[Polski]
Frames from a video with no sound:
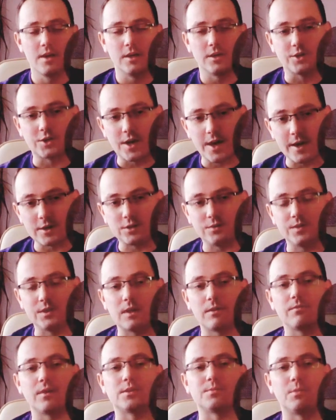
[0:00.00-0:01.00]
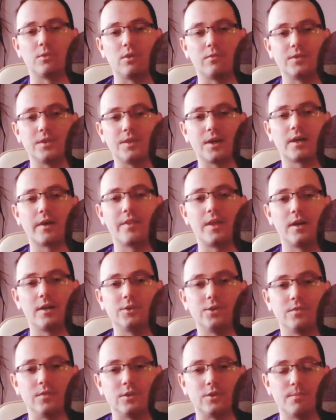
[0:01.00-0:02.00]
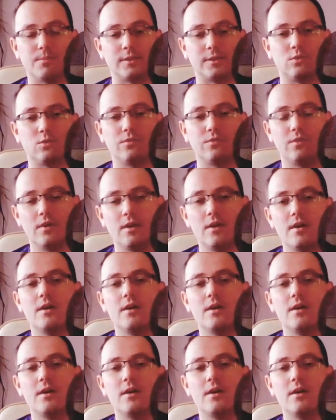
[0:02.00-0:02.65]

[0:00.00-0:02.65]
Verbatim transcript: Cześć, witam Was ponownie na kanale 9 metrów.